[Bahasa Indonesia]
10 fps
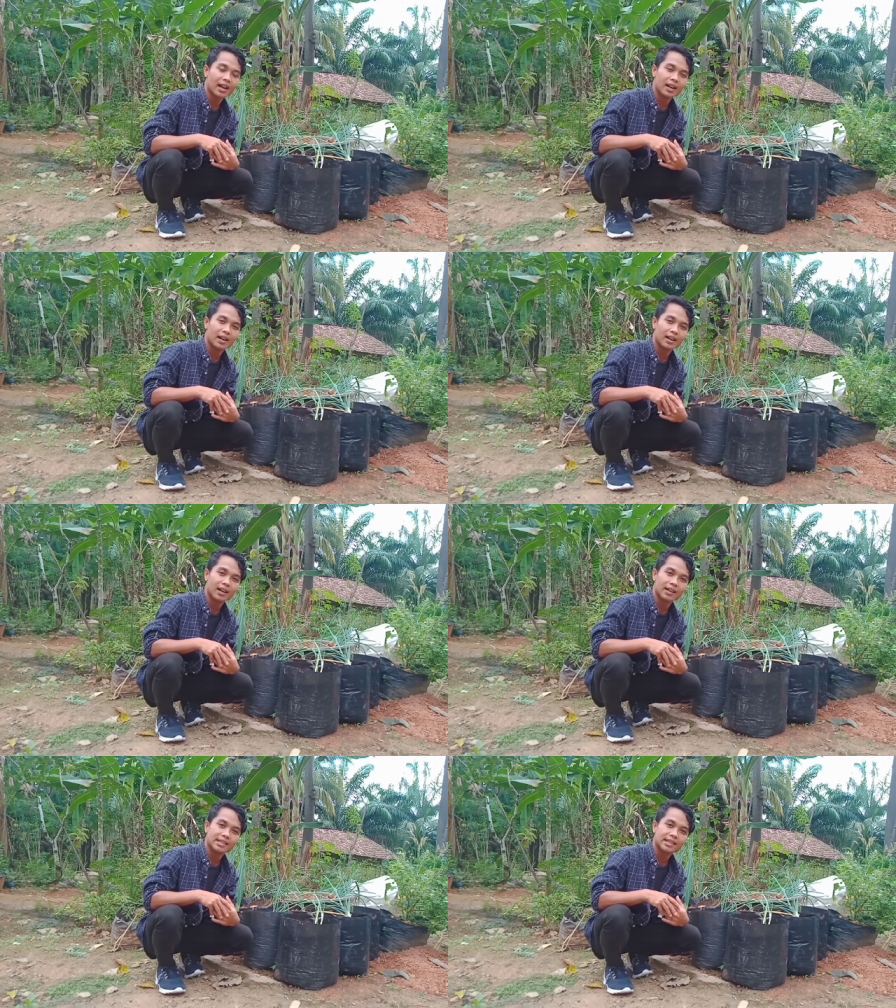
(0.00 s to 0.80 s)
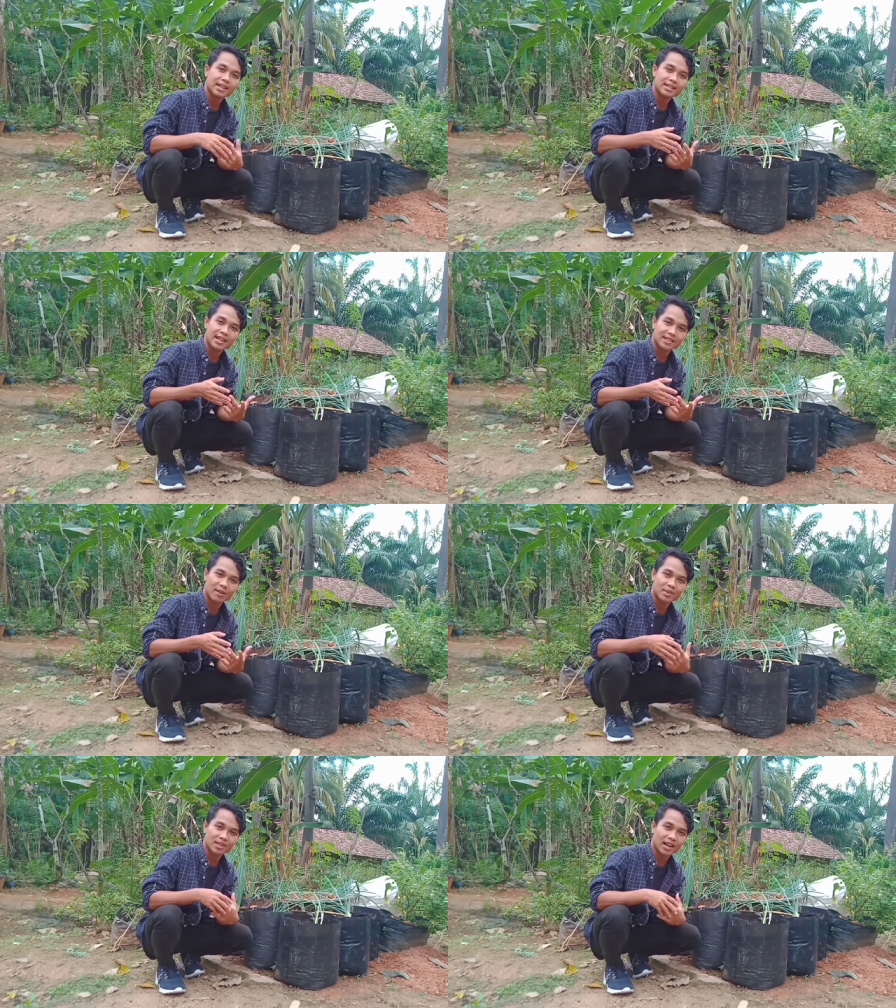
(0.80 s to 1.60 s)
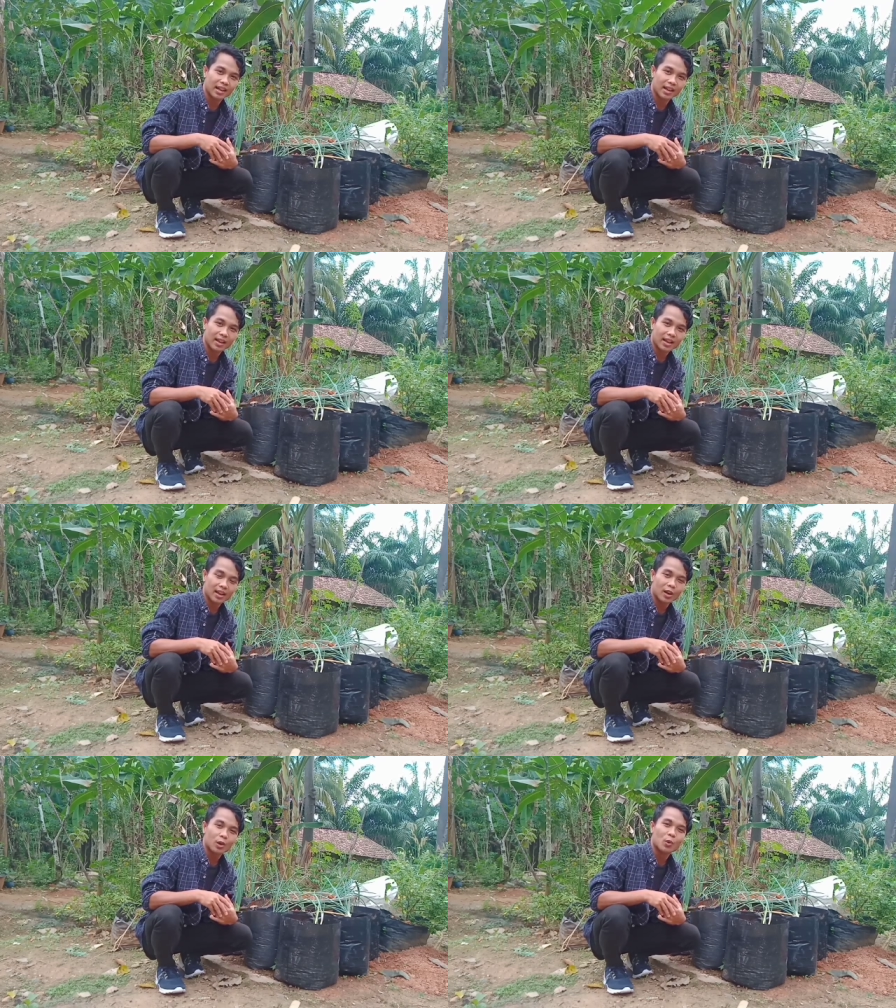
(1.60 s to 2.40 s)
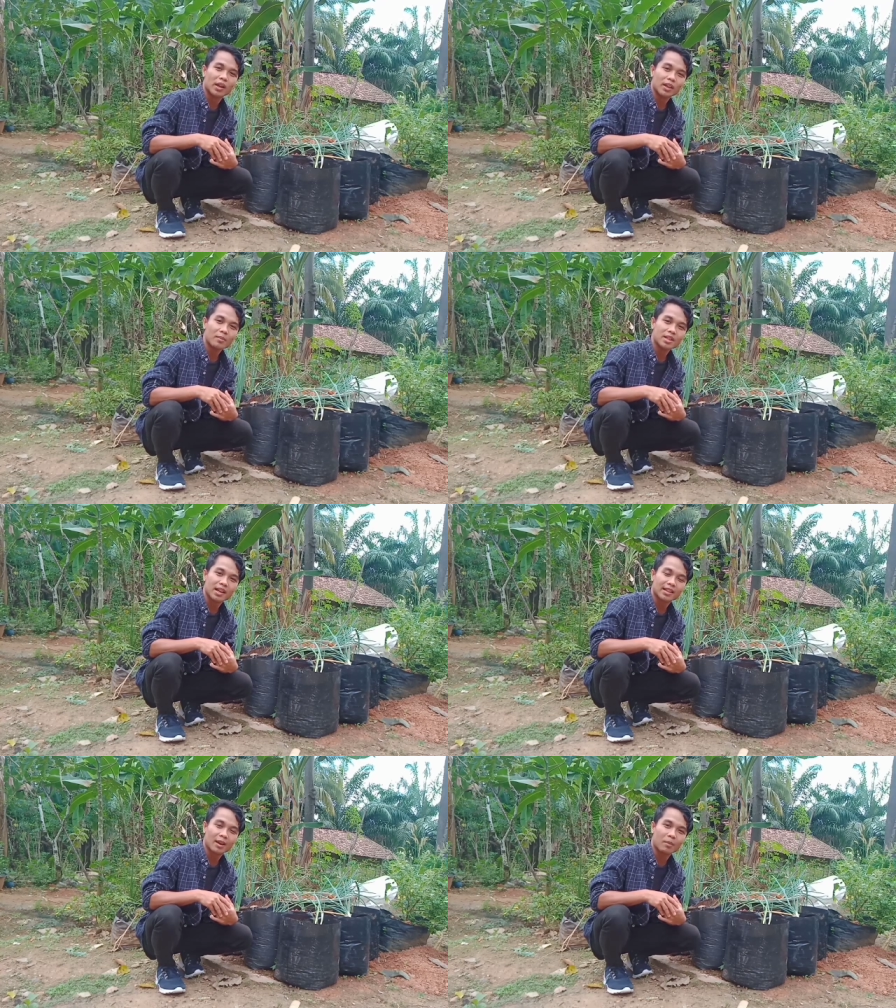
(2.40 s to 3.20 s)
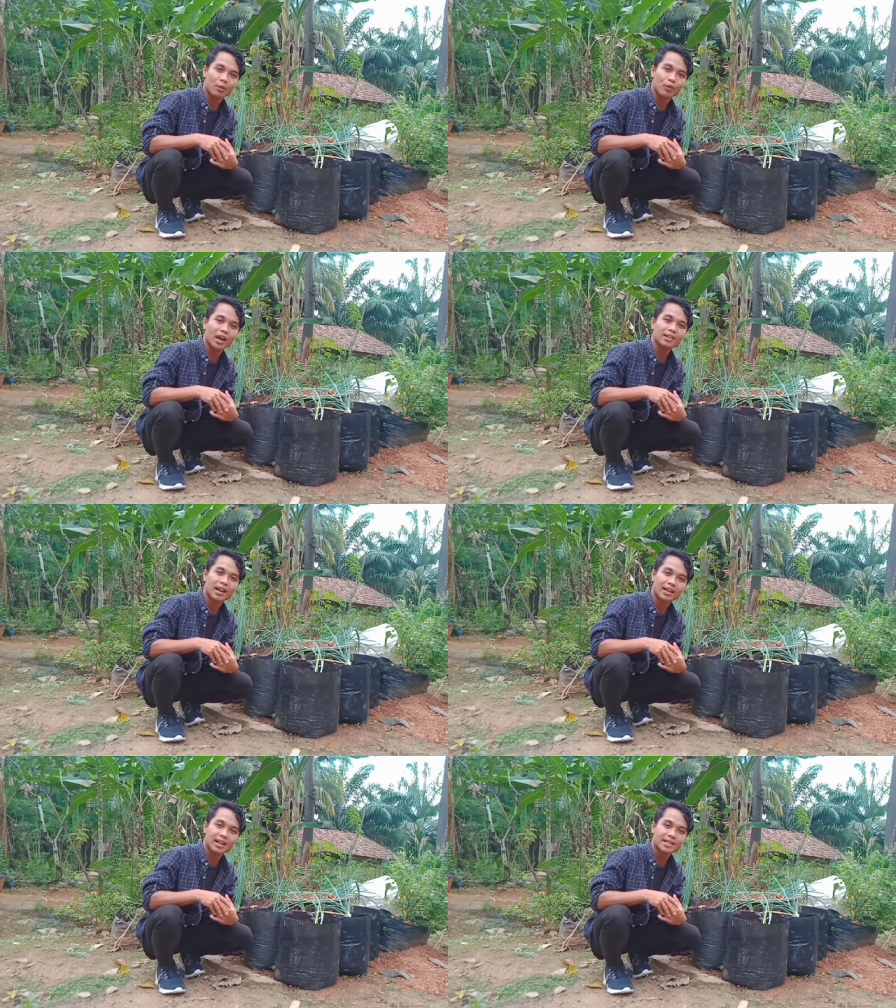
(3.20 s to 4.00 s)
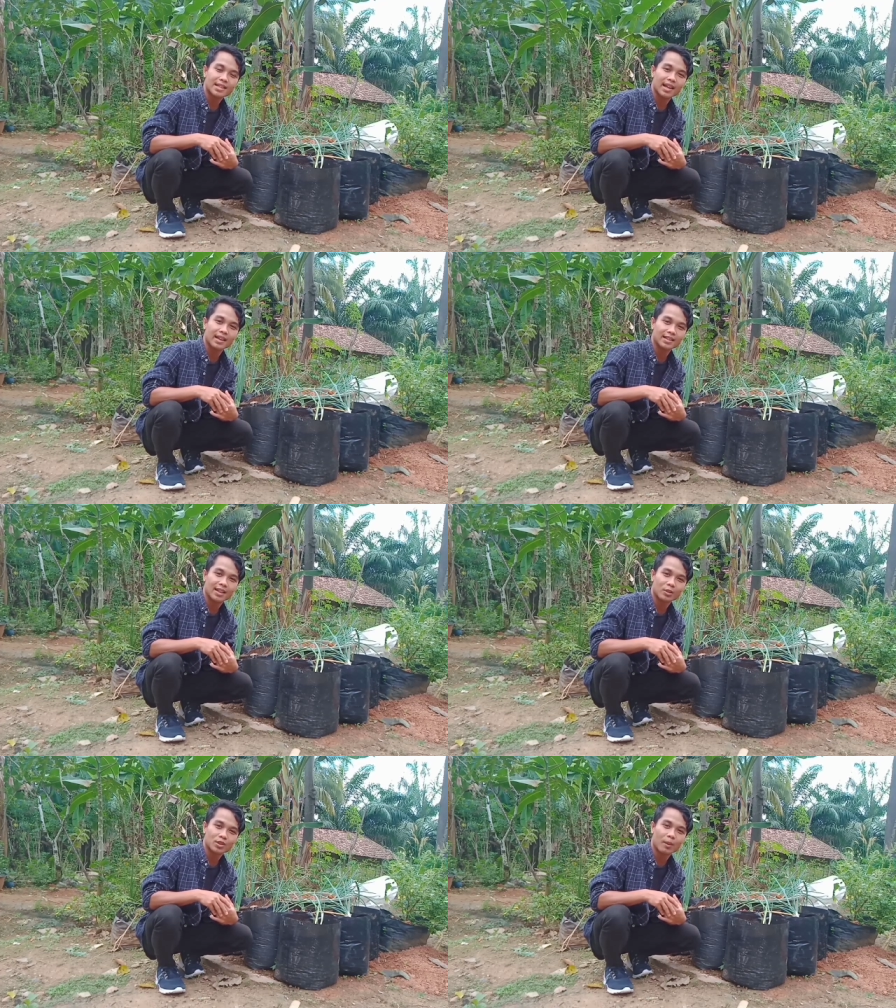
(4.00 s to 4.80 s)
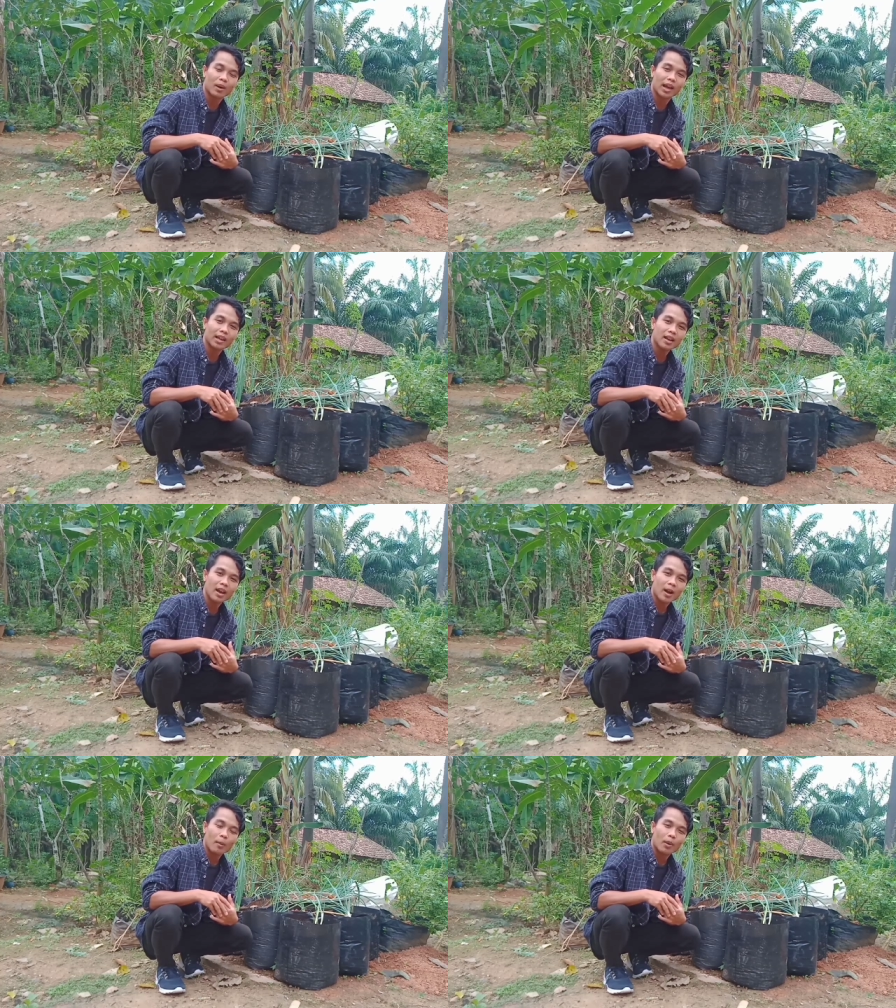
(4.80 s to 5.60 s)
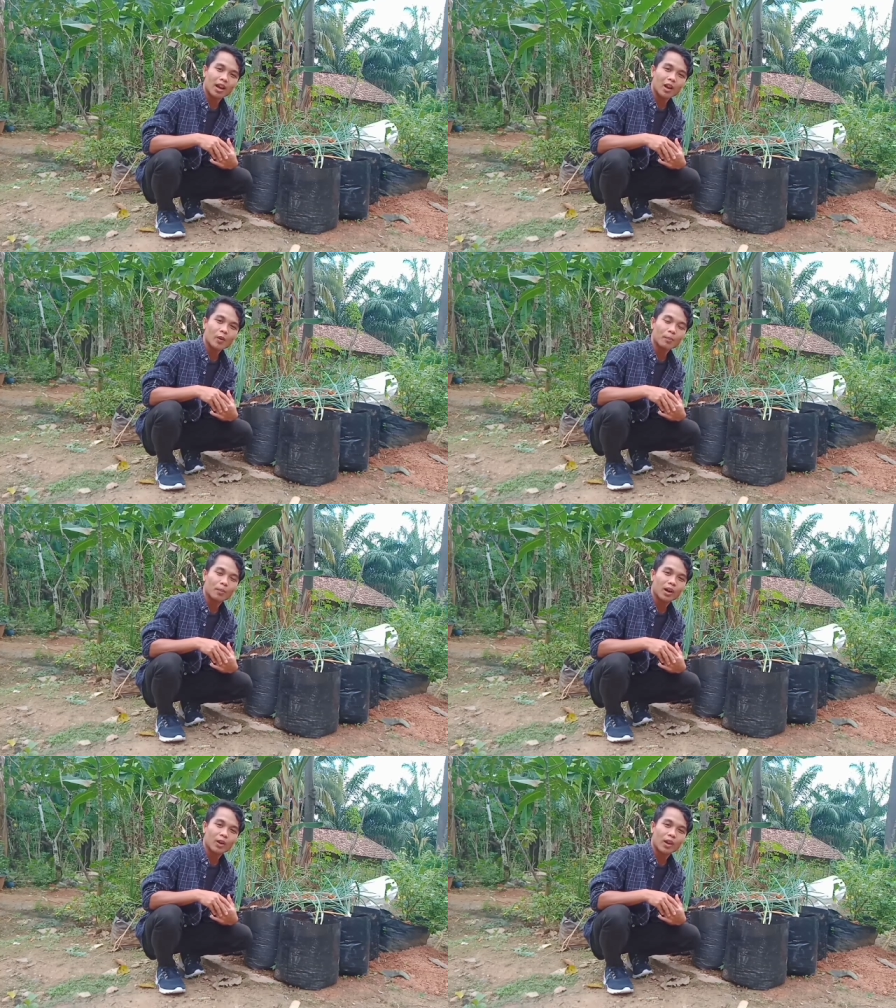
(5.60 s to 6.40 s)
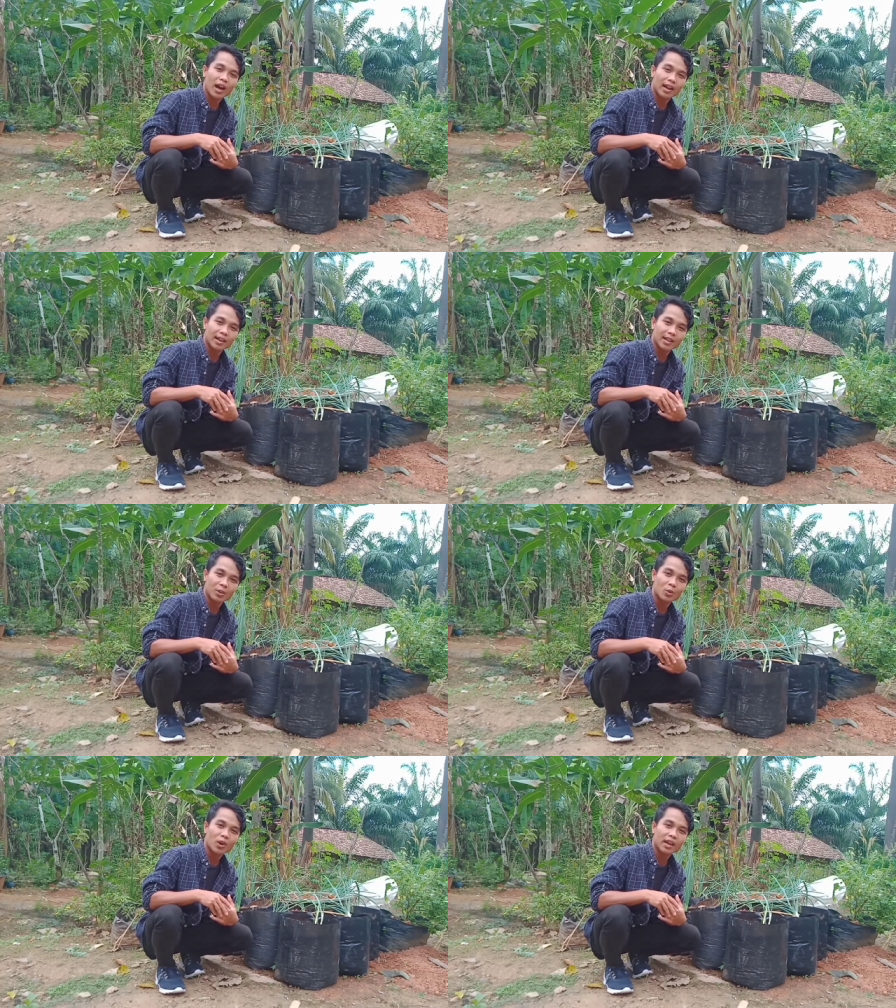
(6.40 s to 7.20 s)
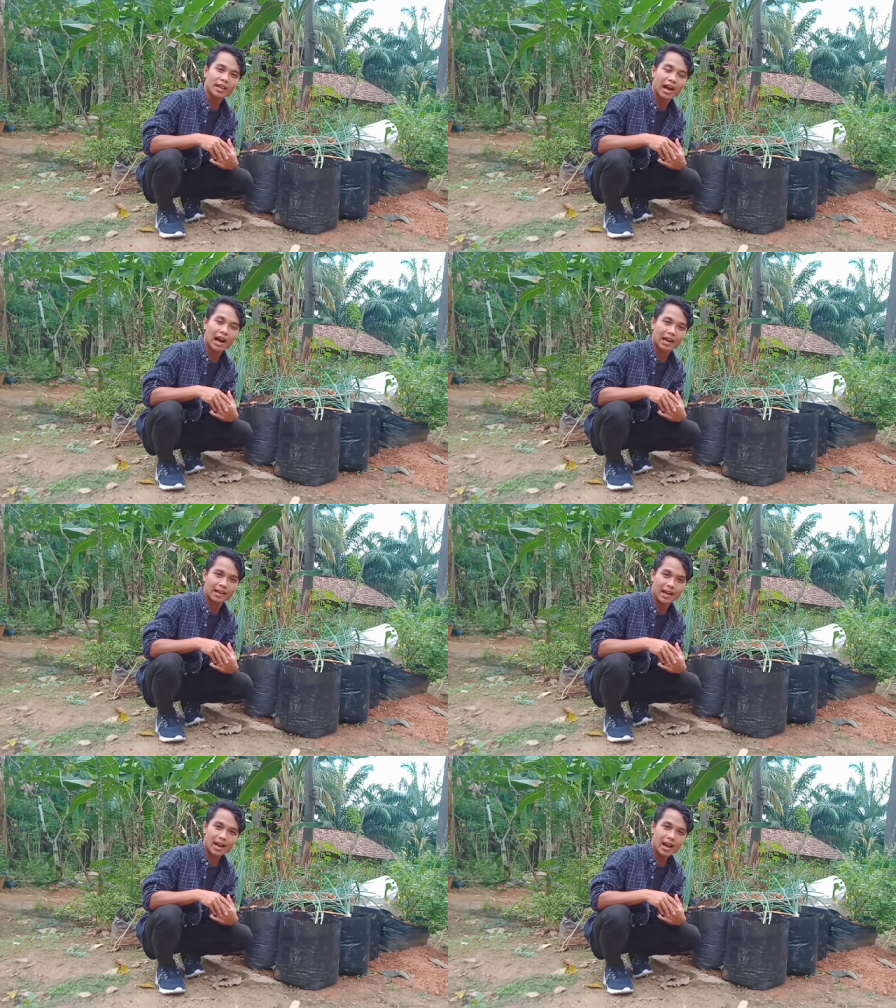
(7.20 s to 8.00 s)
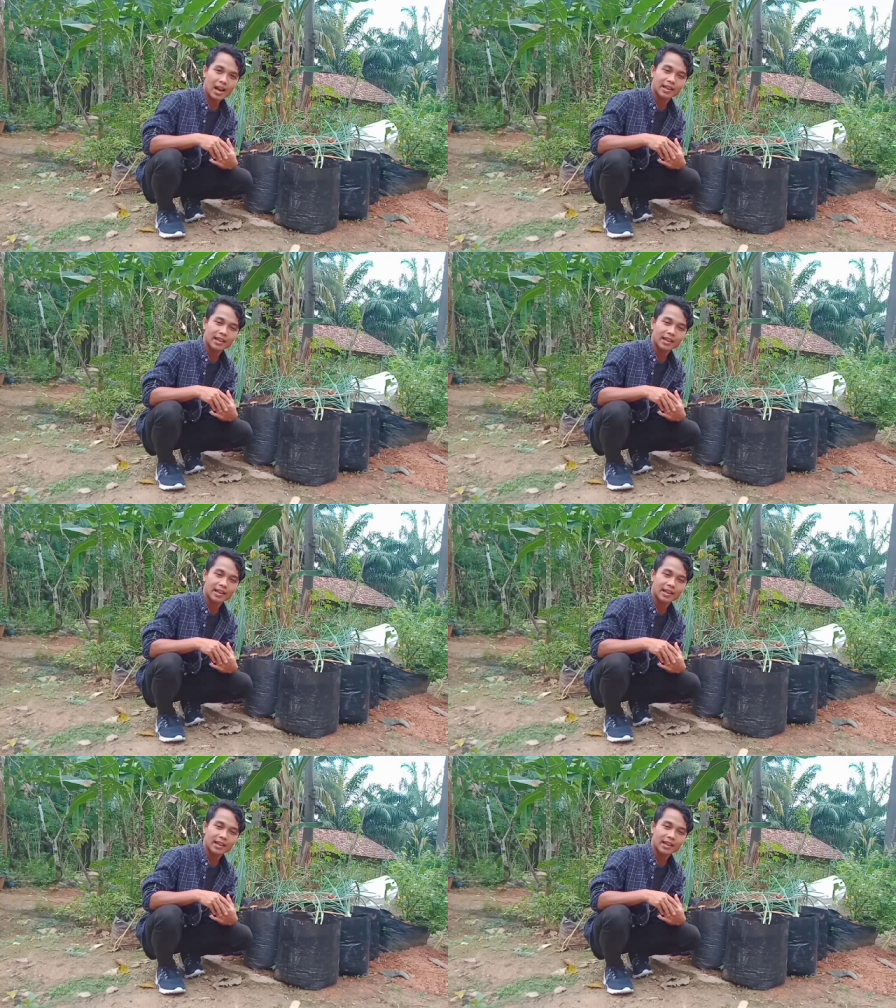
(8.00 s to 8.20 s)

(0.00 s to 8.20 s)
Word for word: eh, sia-sia uh, sama sekali. Keduanya bisa kita manfaatkan dan sinergi satu sama lain melalui pengelolaan lingkungan yang ada,